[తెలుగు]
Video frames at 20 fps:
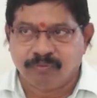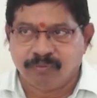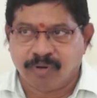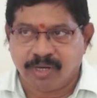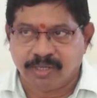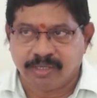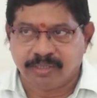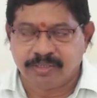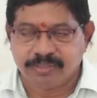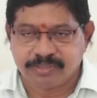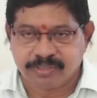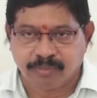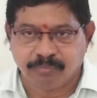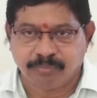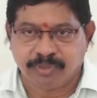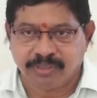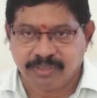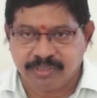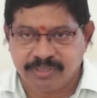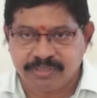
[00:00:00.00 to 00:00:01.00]
వారికి
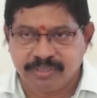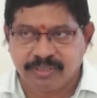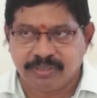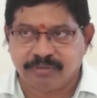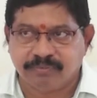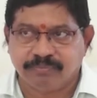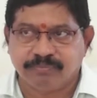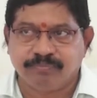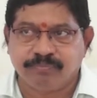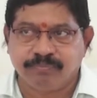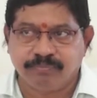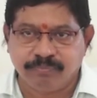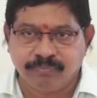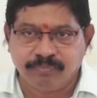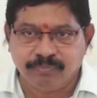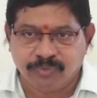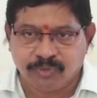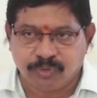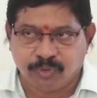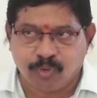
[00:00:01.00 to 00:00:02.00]
సంబంధించిన
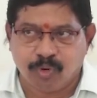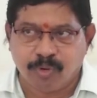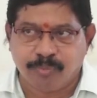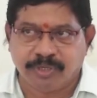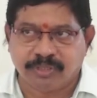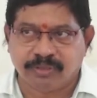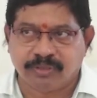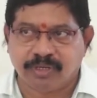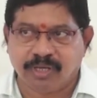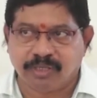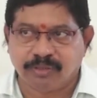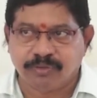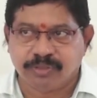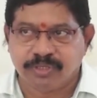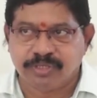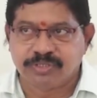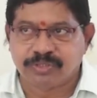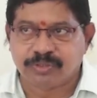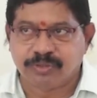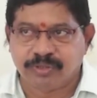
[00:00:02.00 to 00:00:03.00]
ధృవపత్రాలు
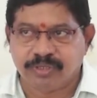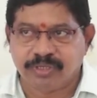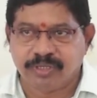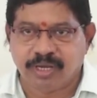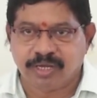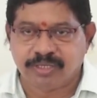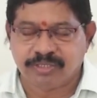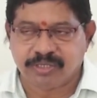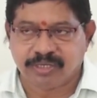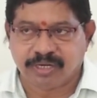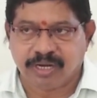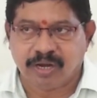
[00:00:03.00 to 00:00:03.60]
తీసుకొని హాజరు